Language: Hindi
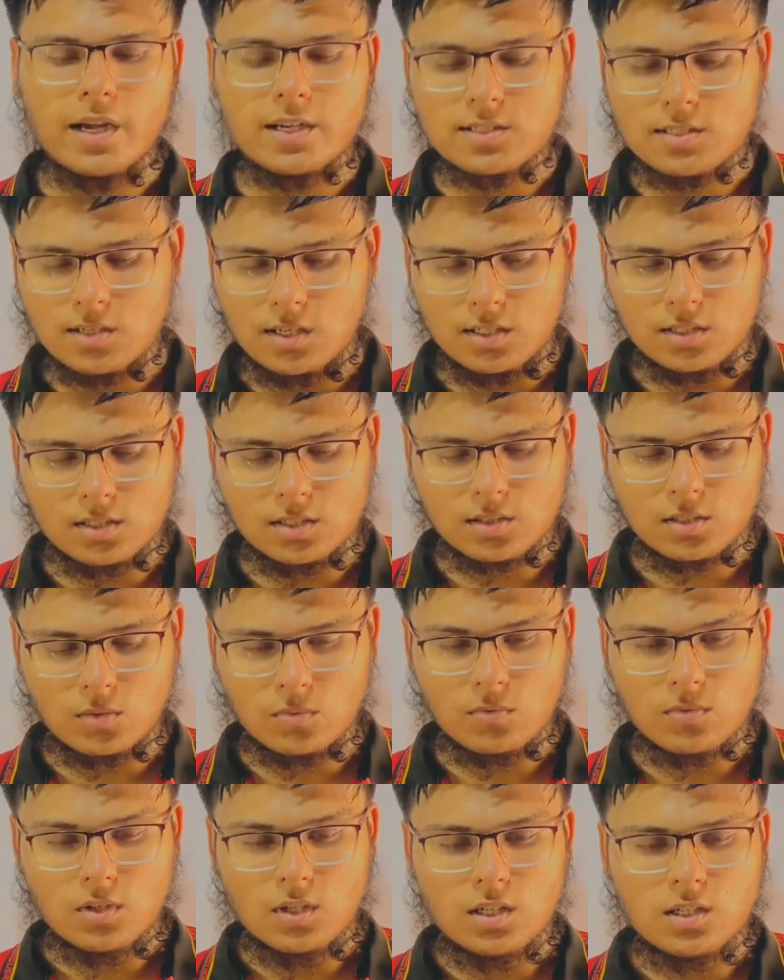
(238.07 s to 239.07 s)
मैक्स कर देता
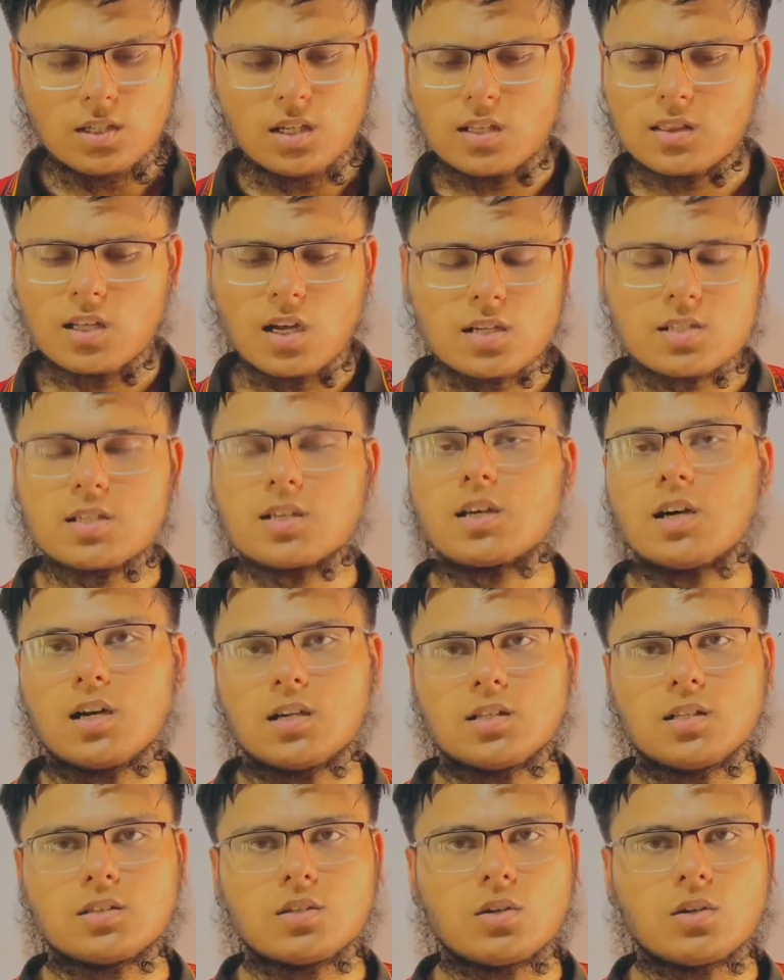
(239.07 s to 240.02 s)
हूँ ये दस ही कर देता